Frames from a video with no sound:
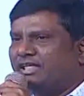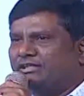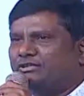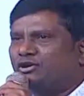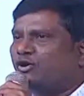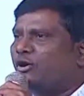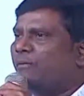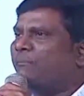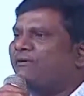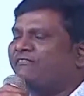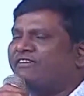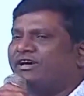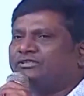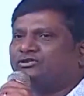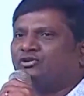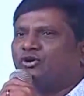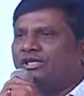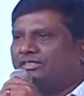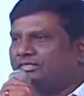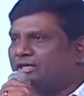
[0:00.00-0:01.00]
ఎంత గొప్ప
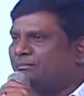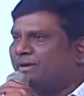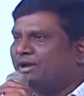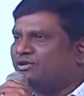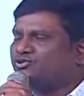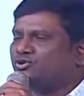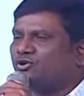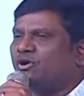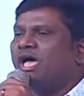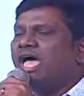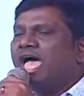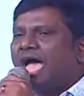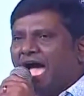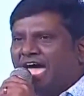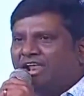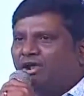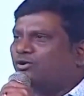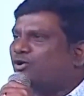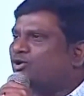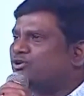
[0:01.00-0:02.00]
వ్యక్తో ఎంత మనిషో
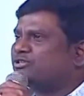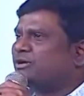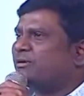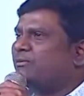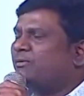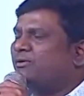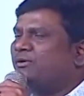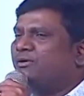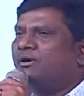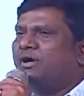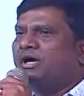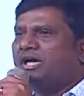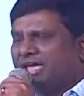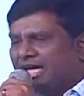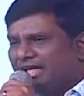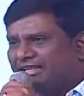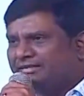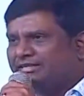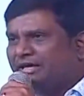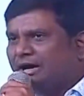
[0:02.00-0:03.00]
ఆయన కోసము
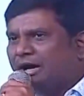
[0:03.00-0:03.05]
ఎంత